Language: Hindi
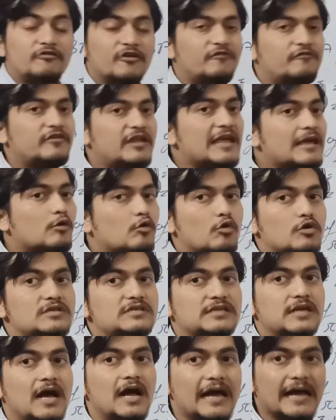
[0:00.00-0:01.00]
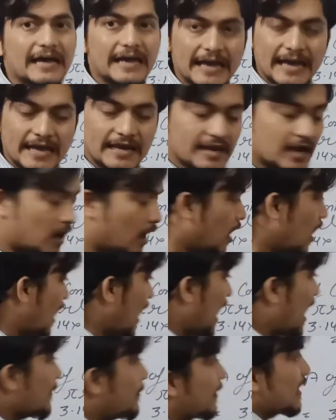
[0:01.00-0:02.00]
फिफ्टी कोन्स का एरिया
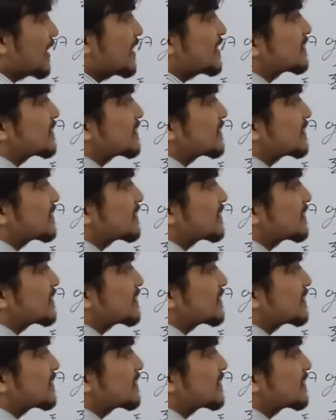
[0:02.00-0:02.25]
अब